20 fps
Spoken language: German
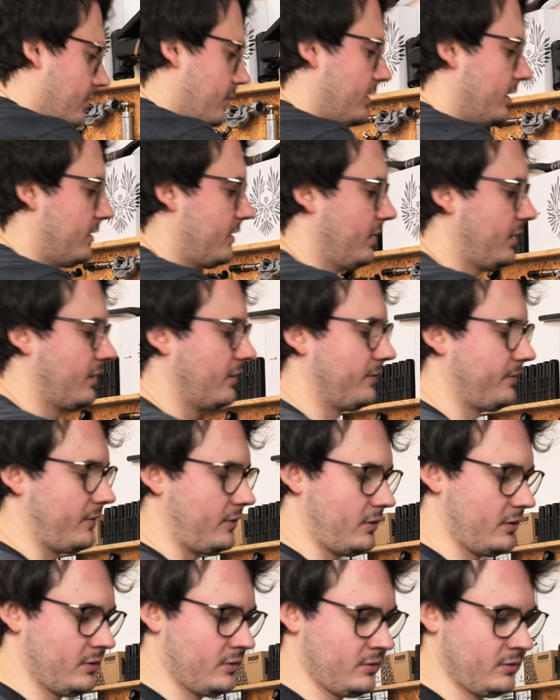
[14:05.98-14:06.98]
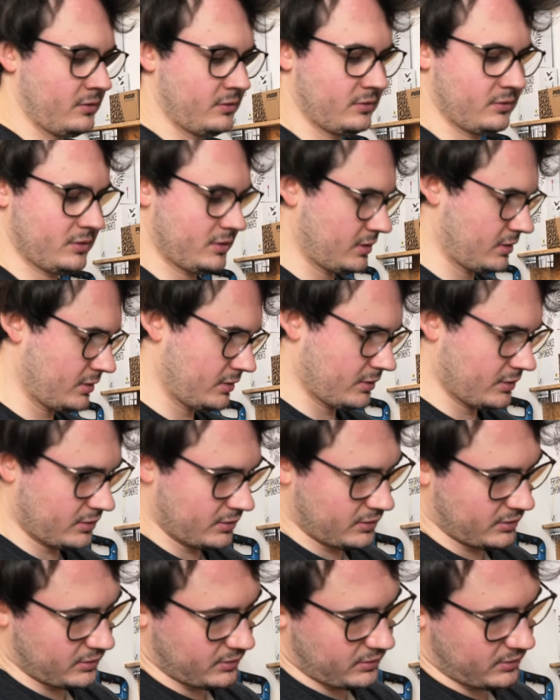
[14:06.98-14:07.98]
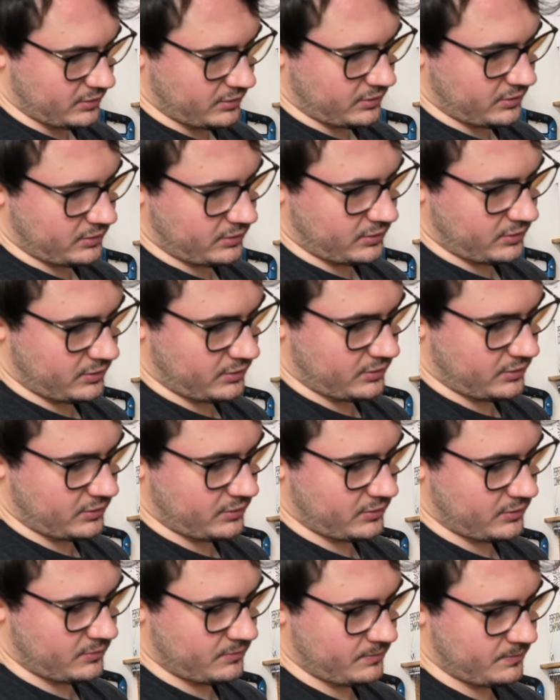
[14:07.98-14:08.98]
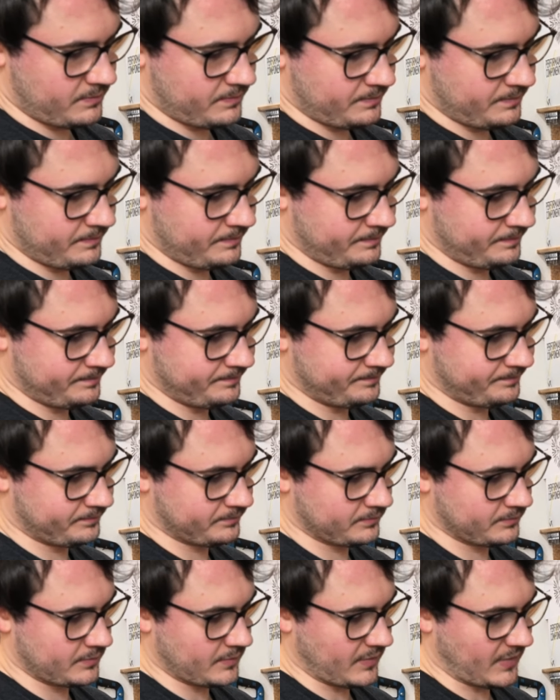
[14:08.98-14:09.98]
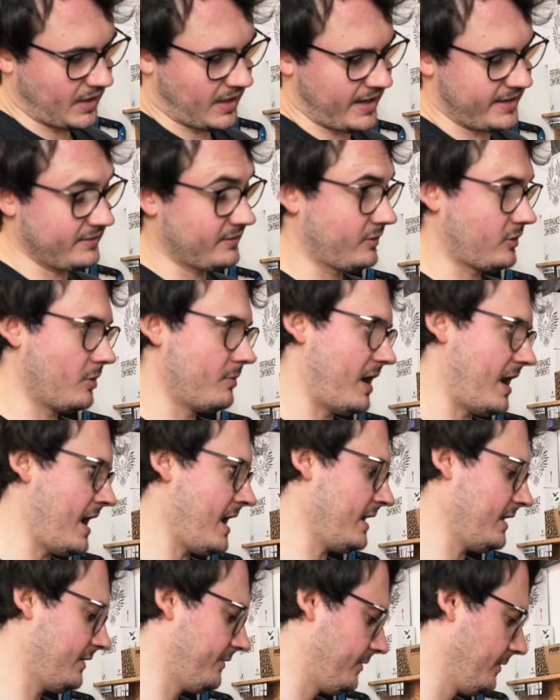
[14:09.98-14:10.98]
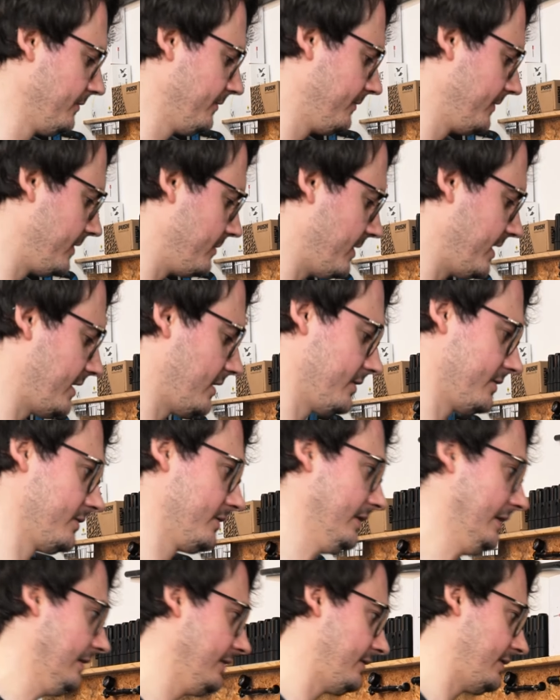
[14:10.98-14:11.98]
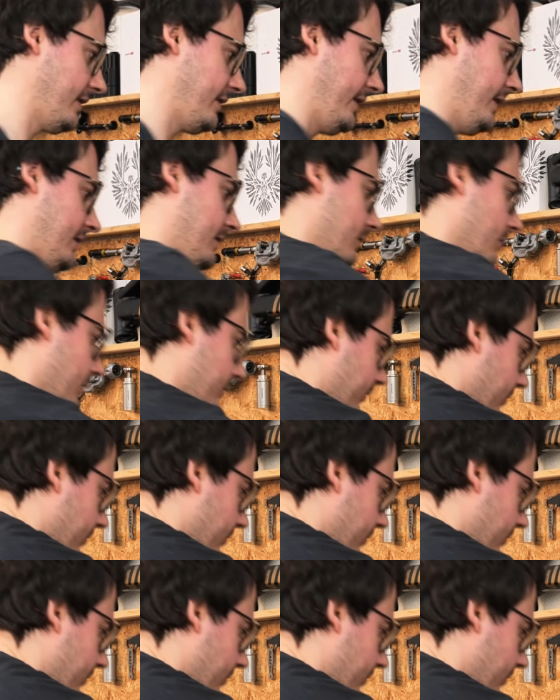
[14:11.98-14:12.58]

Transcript: noch eine Dicke von... Ähm, 1,85 mm, also die ist ja echt noch